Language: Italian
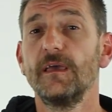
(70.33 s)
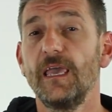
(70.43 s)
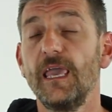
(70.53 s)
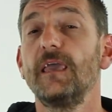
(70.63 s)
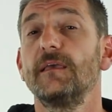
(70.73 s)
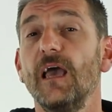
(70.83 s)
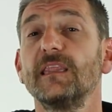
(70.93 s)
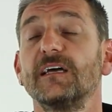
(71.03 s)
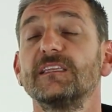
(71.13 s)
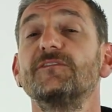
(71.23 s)
e
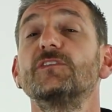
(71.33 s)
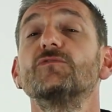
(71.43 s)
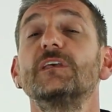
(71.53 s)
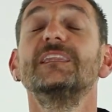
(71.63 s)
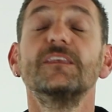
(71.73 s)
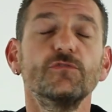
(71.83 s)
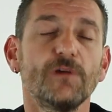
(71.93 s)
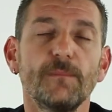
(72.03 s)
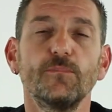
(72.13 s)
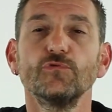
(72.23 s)
andate a
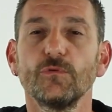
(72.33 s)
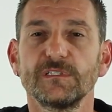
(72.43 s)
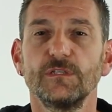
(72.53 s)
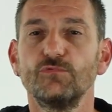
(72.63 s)
individuare appunto questi